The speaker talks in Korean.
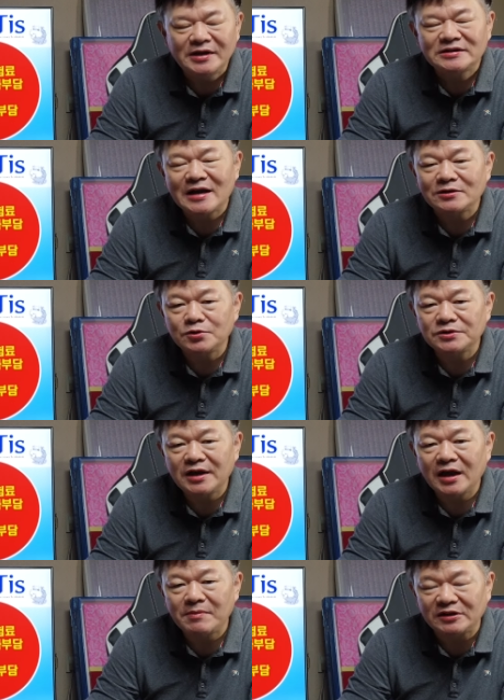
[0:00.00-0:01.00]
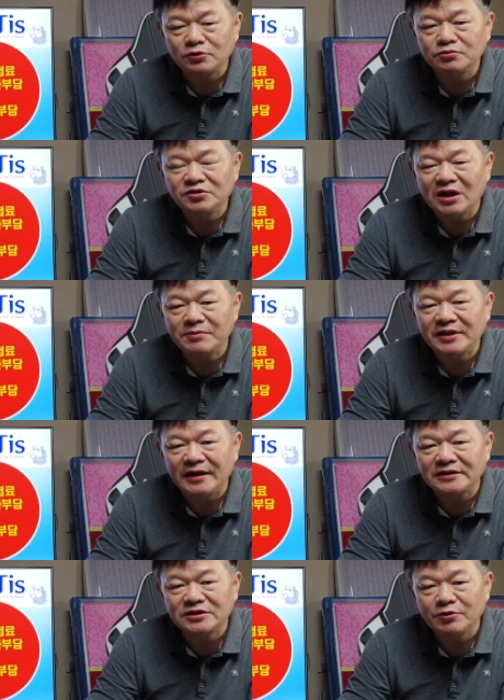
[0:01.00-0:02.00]
상속세마저도 부담이
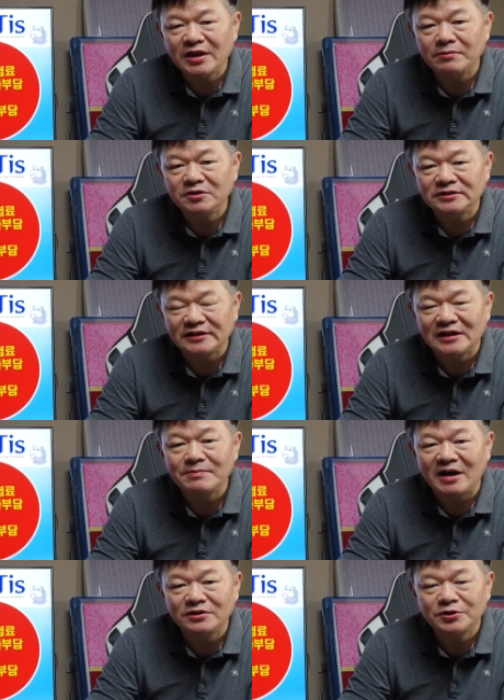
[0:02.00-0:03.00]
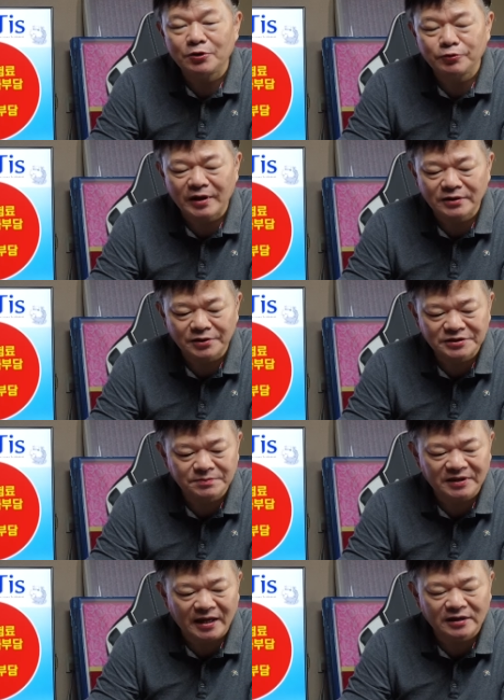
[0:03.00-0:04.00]
되겠죠. 왜냐하면 자산이 많은 경우엔
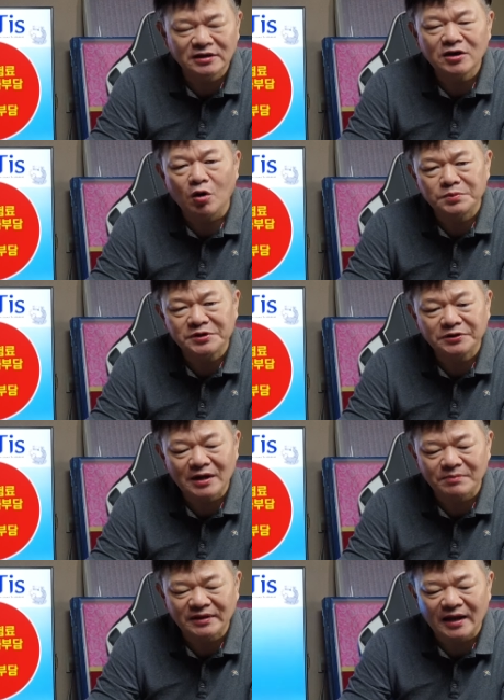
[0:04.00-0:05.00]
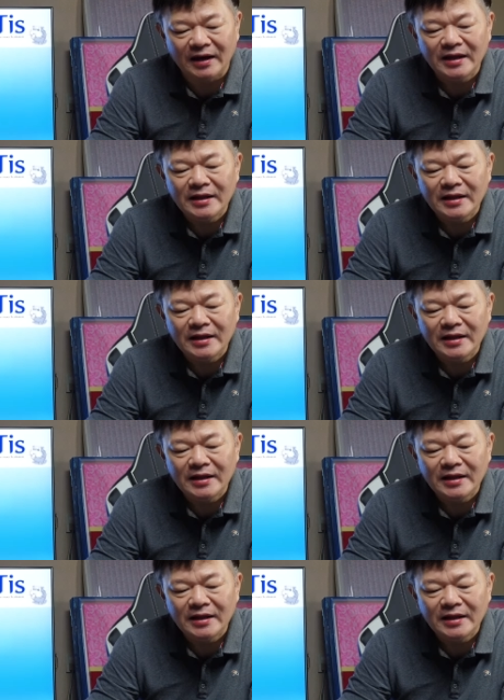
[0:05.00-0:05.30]
그렇습니다. 그러니까 엄청납니다.